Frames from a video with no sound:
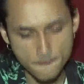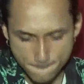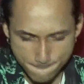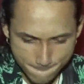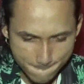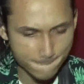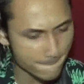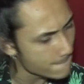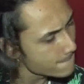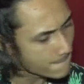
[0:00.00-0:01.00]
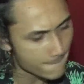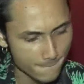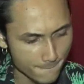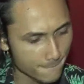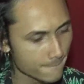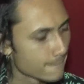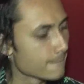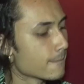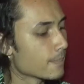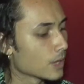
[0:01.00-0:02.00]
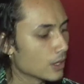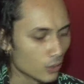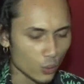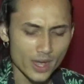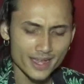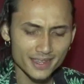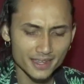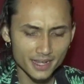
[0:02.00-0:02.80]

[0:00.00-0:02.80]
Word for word: kelas gitar dari situ gue beasiswa